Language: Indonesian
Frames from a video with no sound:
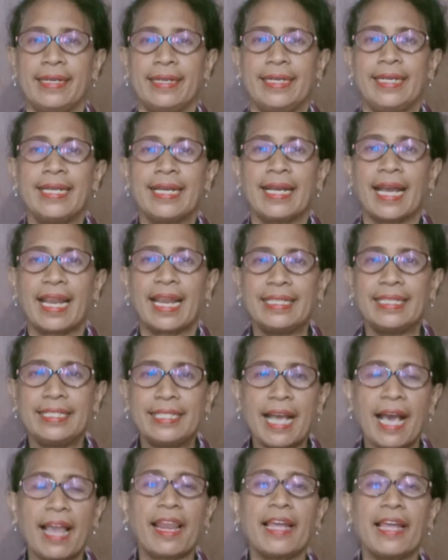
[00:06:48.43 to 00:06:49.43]
dengan
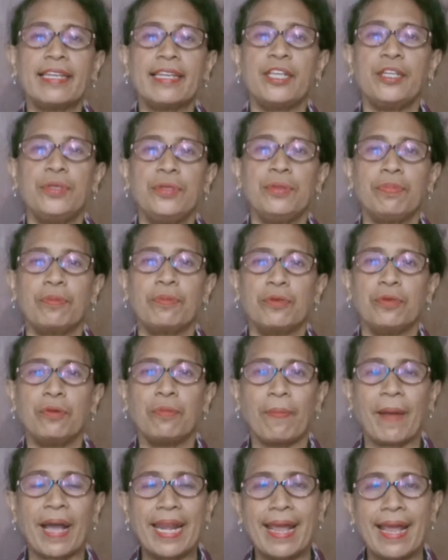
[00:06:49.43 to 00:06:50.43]
jalan
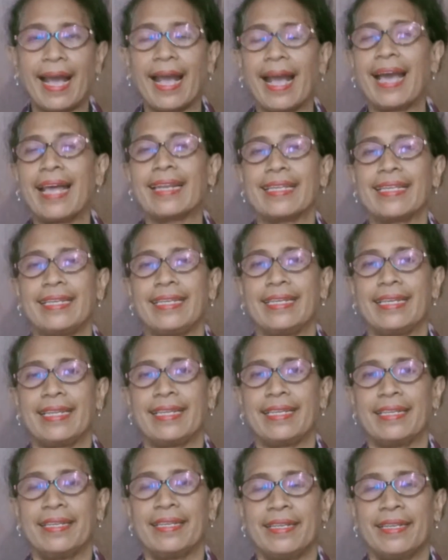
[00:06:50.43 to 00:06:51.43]
hidupku pada hari
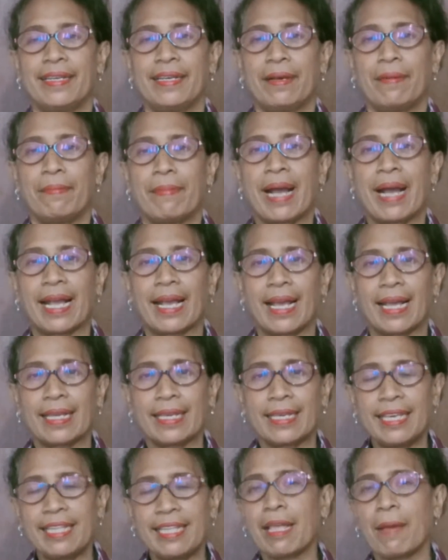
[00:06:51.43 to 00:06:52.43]
ini, maka
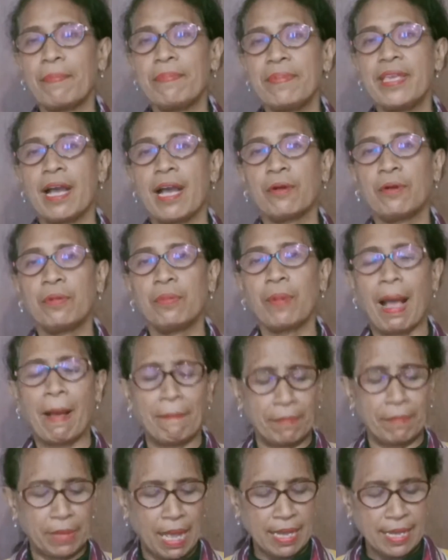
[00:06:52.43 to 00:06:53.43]
kitab Yakub
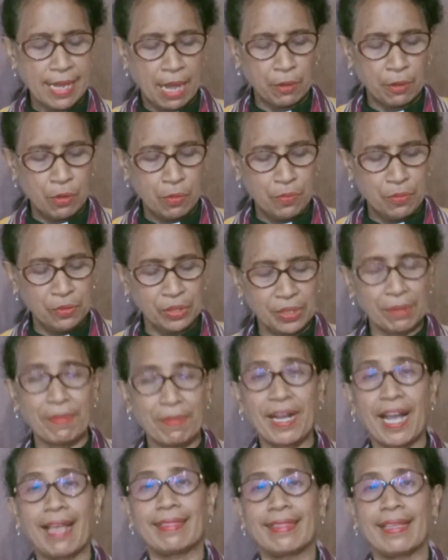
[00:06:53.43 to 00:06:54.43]
Yakobus
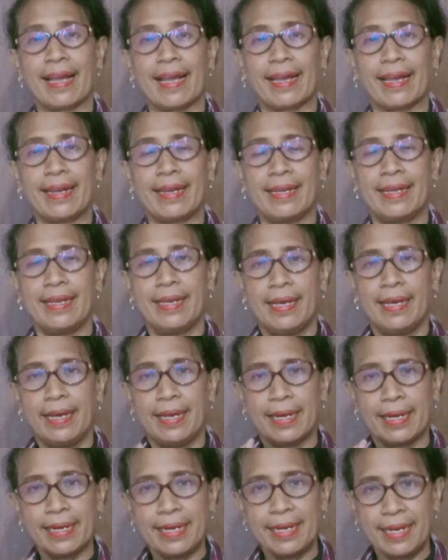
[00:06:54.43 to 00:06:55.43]
mengatakan,
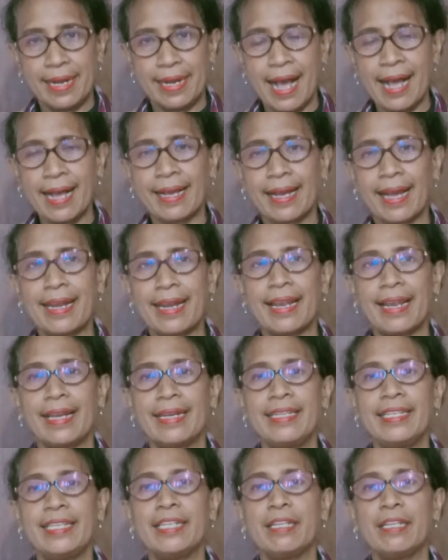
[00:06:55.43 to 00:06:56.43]

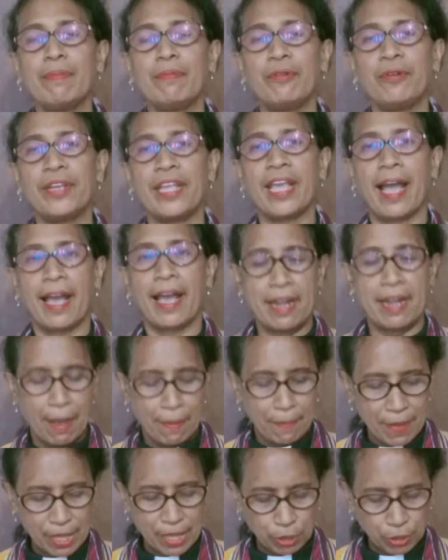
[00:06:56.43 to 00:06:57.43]
rendahkanlah dirimu di
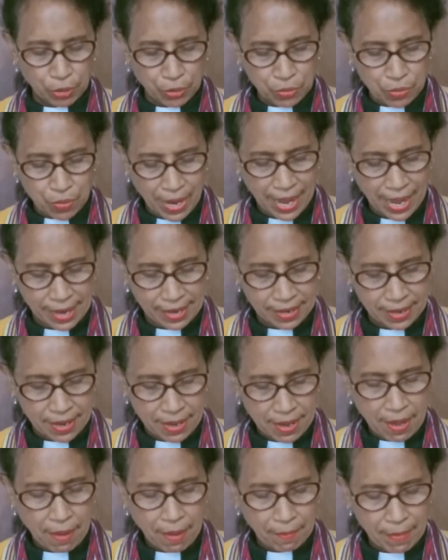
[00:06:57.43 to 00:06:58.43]
hadapan Tuhan,
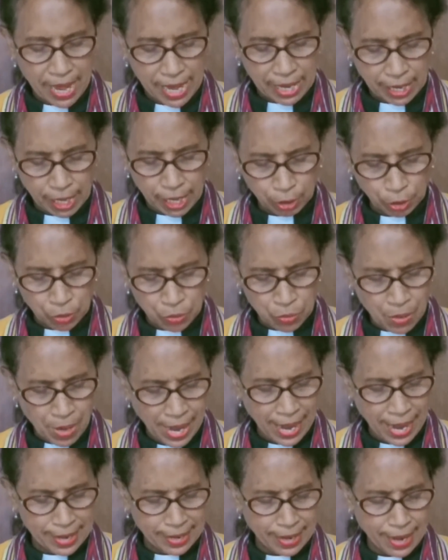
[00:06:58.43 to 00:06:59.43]
maka
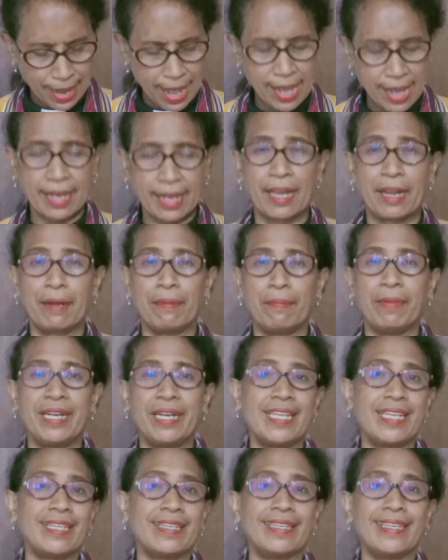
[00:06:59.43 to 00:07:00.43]
Tuhan akan
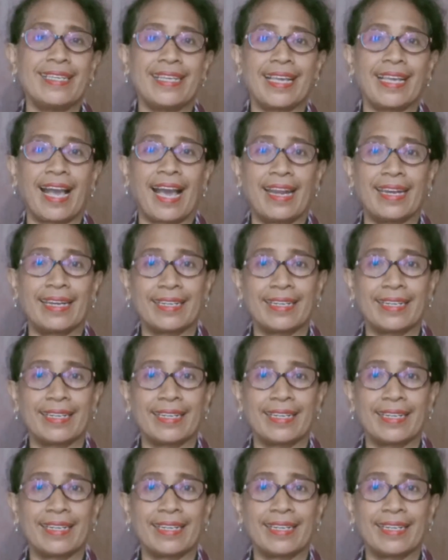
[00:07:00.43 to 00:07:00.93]
meninggikan